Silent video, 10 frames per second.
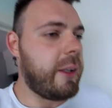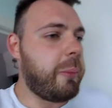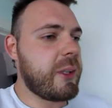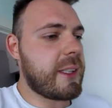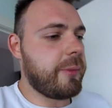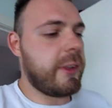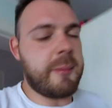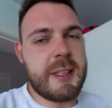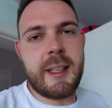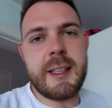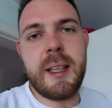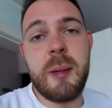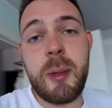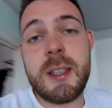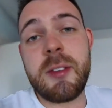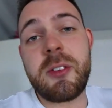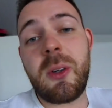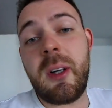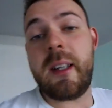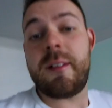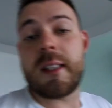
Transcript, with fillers: допустим, вы там захотели пойти в туалет,